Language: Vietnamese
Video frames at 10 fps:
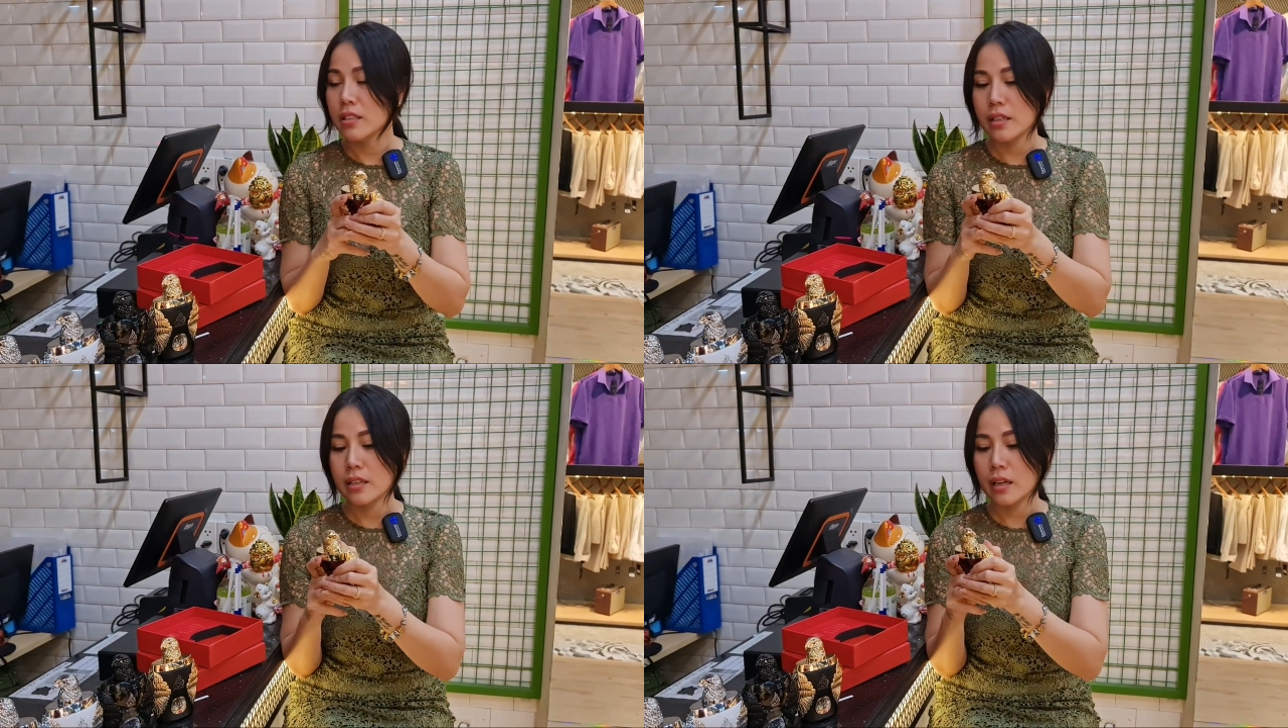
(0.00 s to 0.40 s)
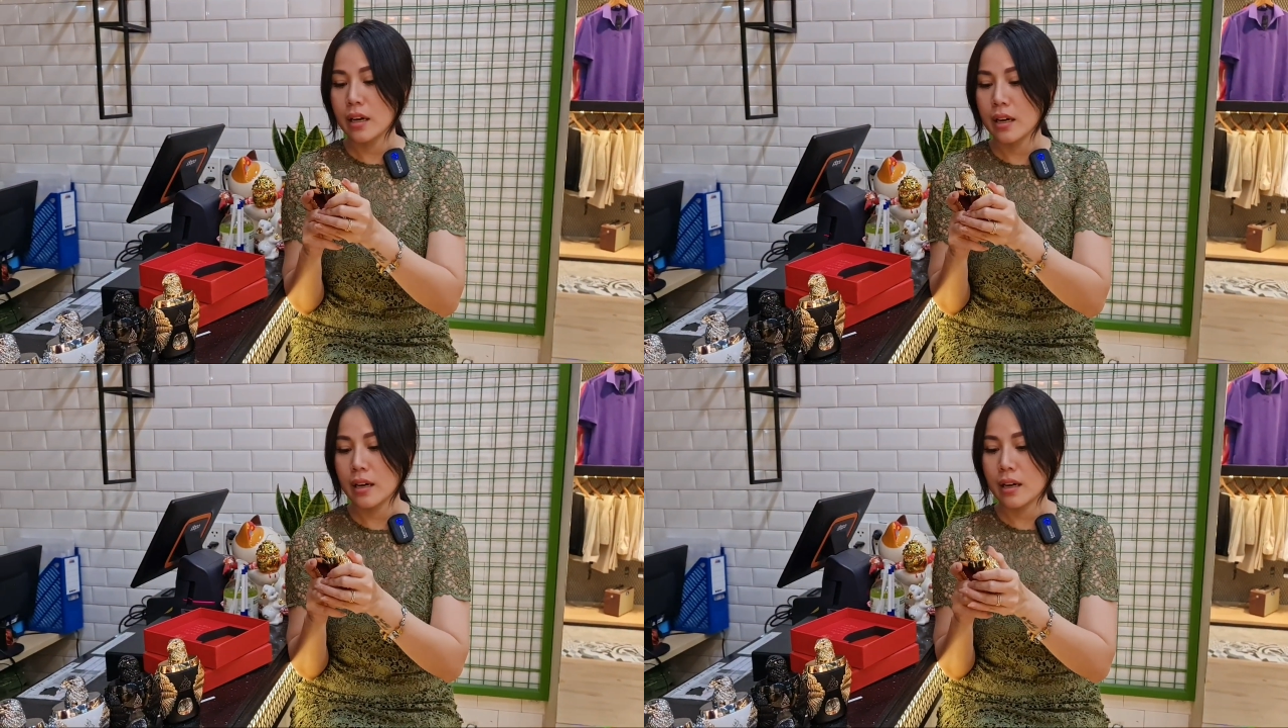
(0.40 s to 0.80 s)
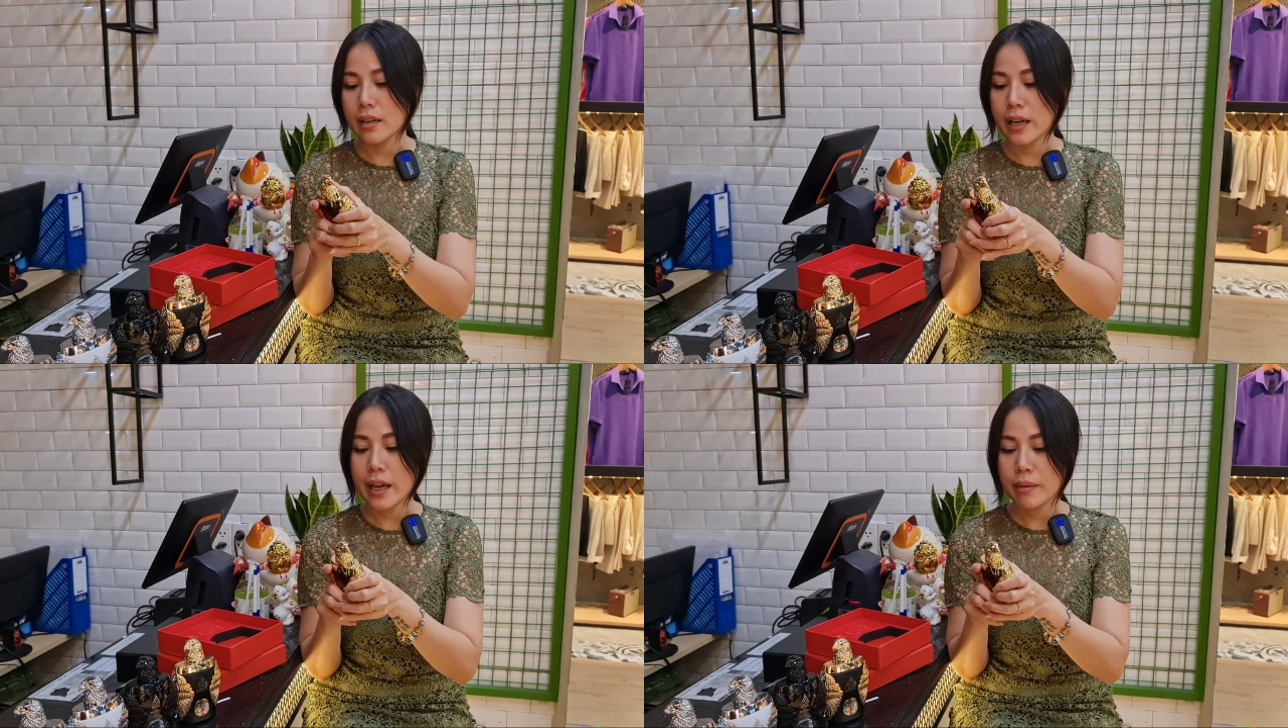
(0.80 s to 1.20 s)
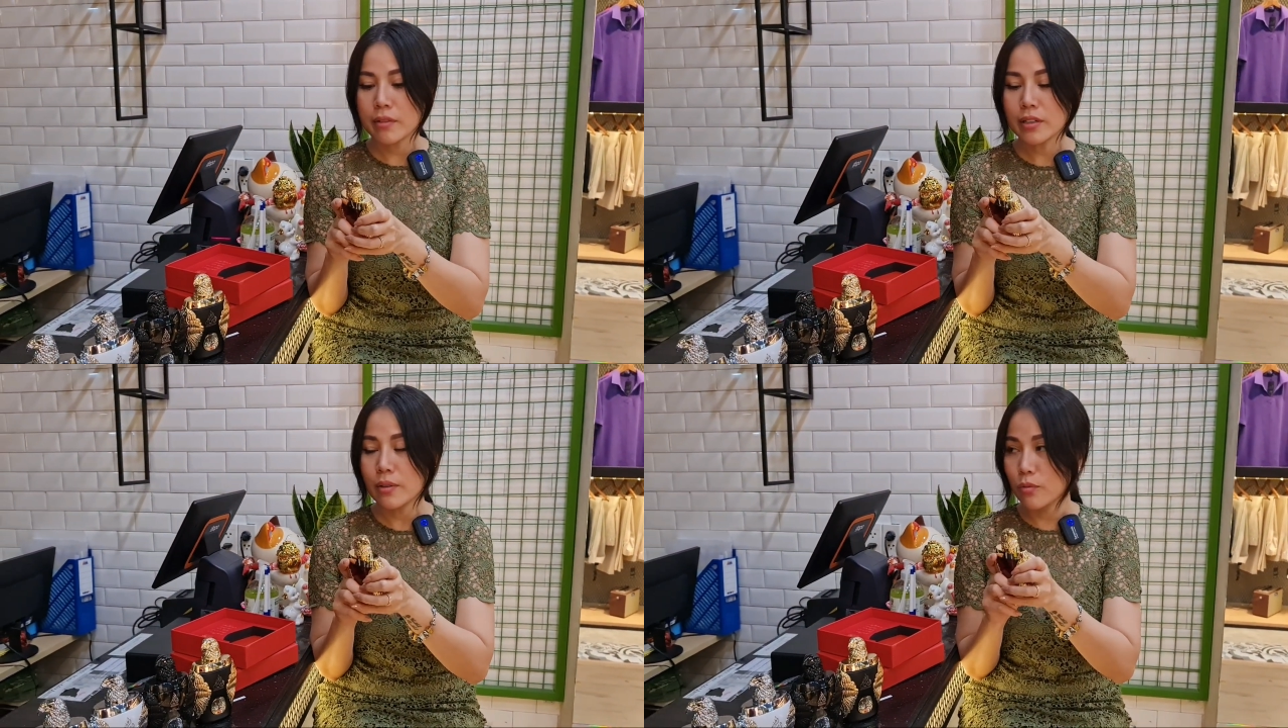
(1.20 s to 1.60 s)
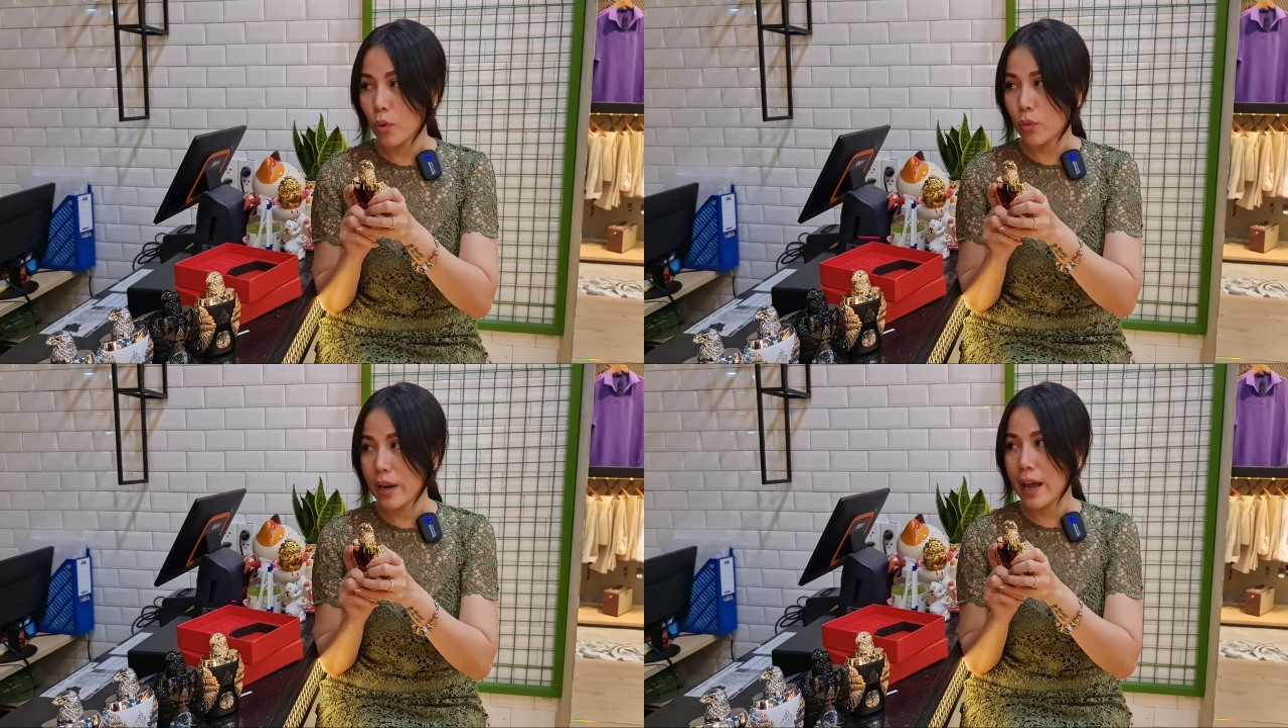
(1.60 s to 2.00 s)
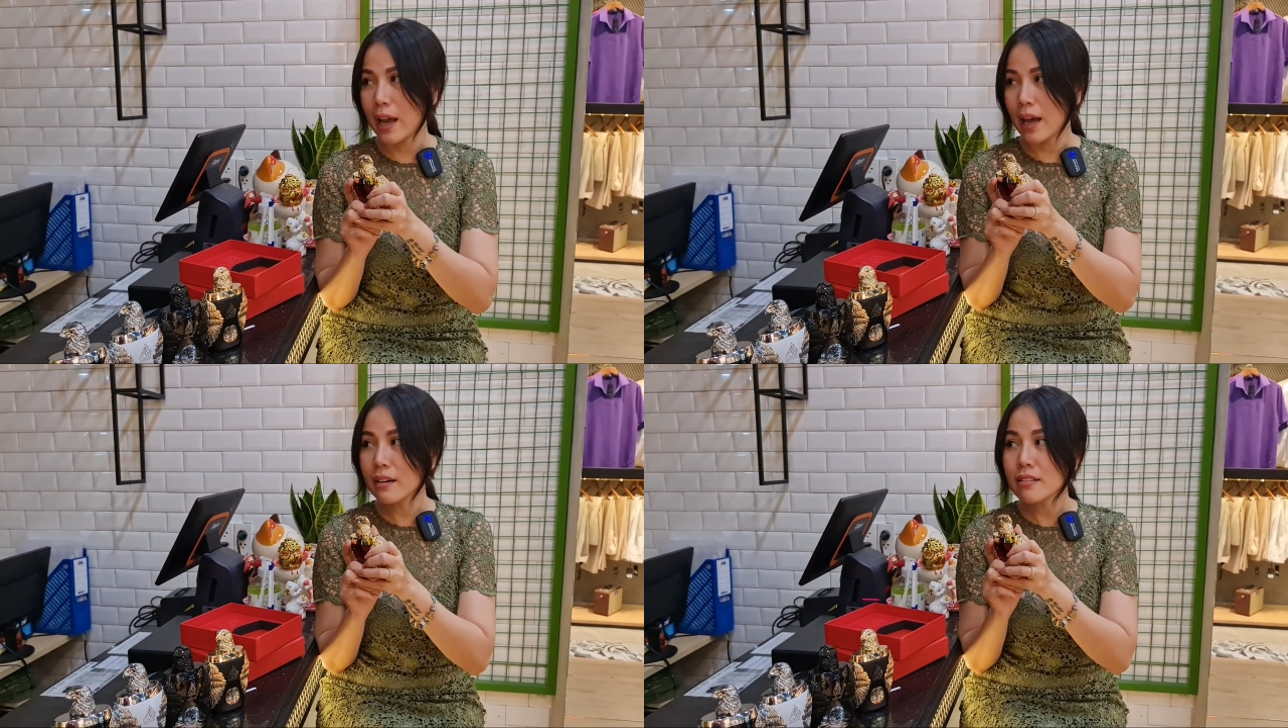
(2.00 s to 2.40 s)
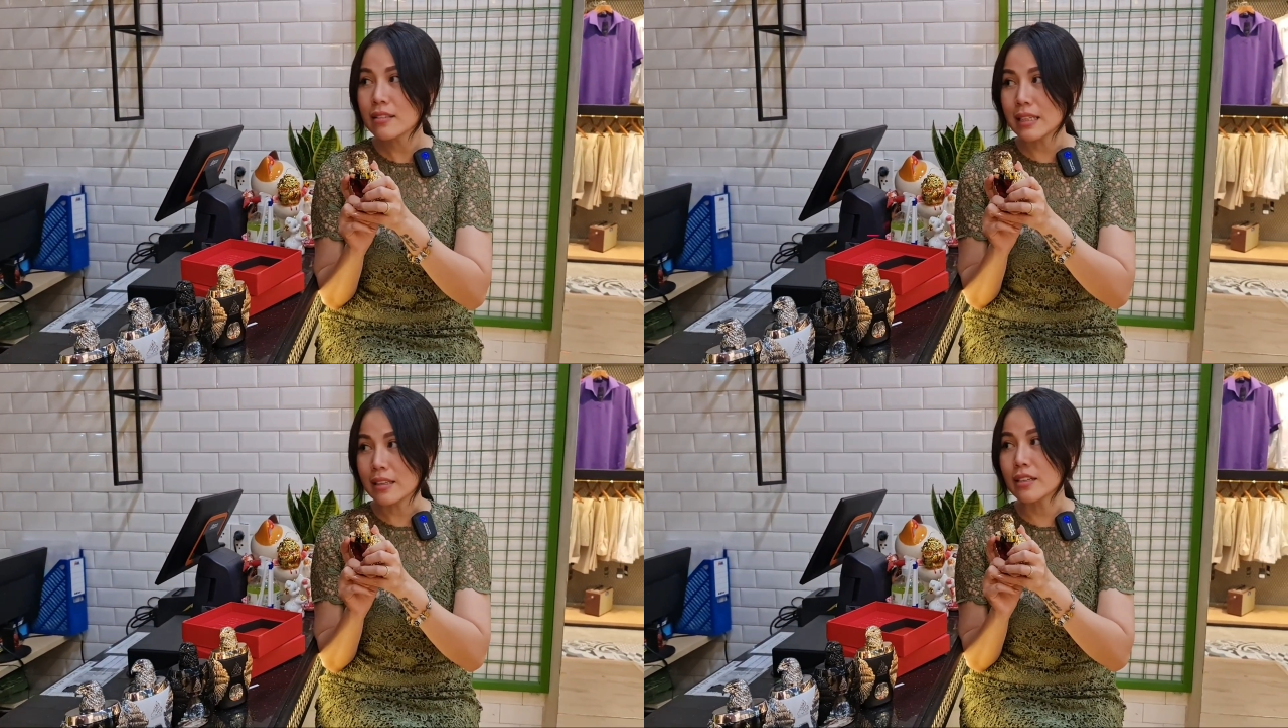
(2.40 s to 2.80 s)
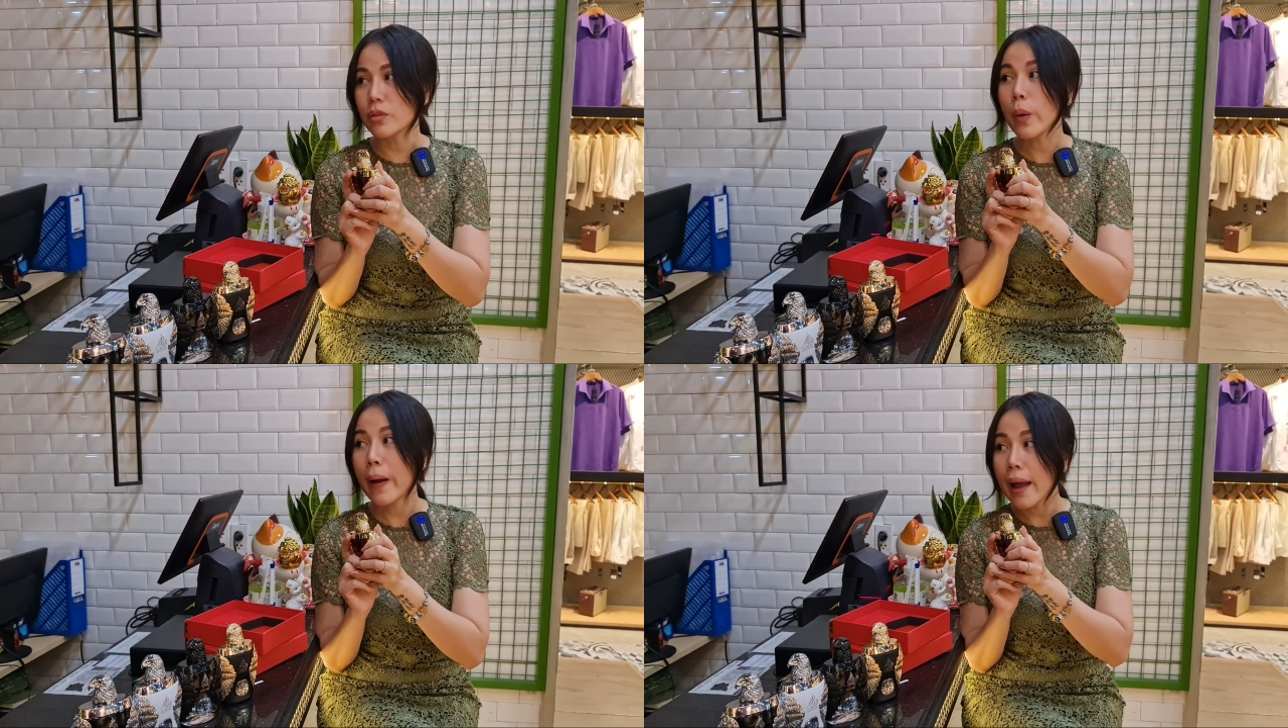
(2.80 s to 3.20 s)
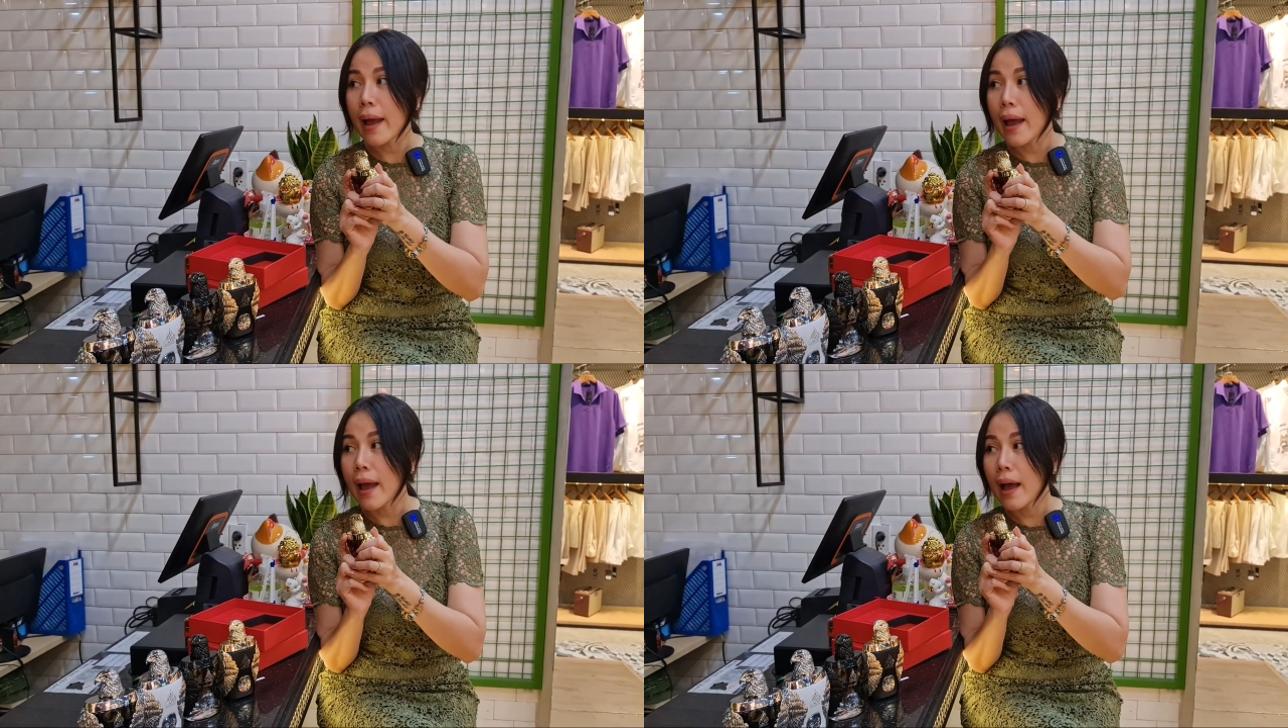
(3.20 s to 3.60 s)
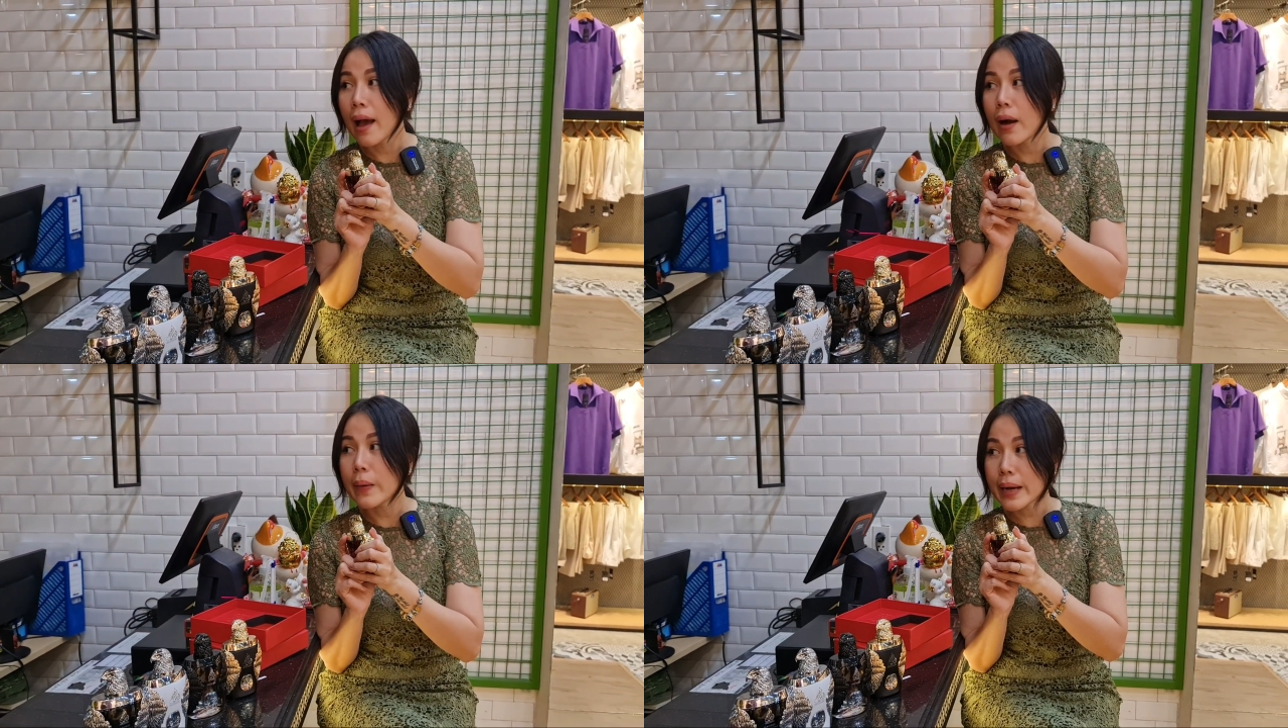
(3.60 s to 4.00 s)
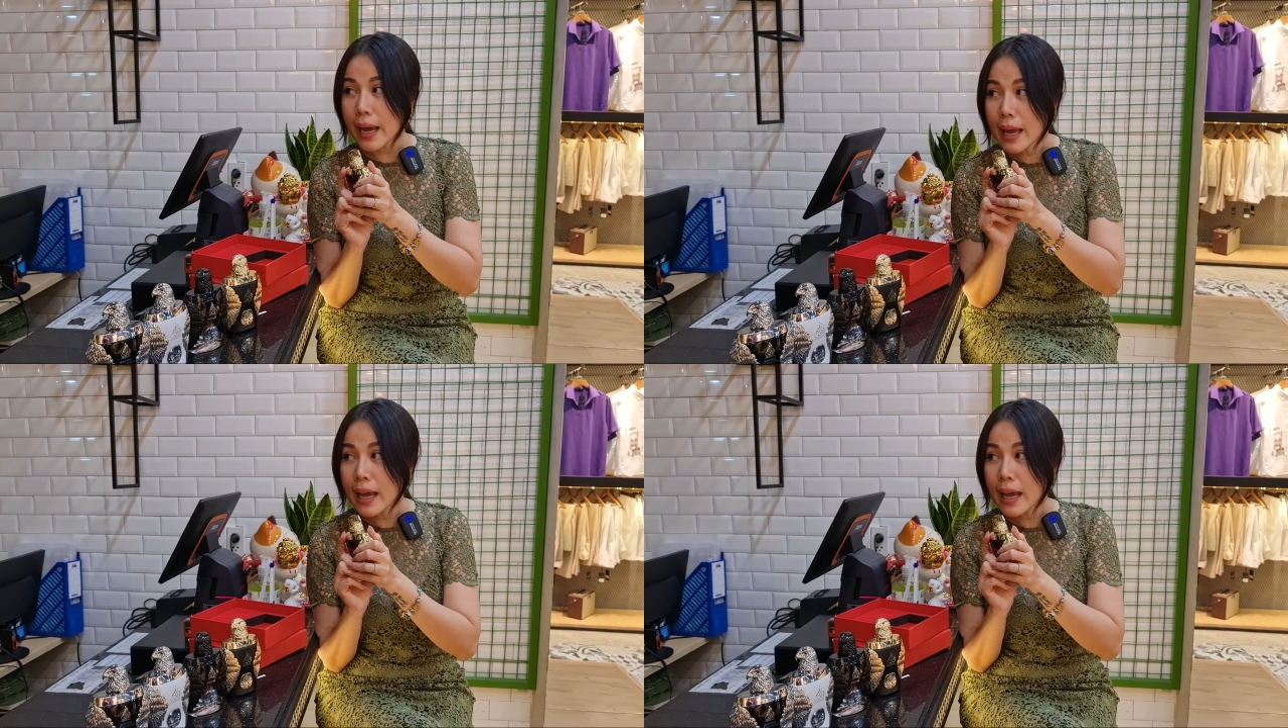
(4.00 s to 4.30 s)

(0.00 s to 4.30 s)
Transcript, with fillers: thì à, các em có nhiệm vụ là anh ơi trả tiền nước hoa. Ok.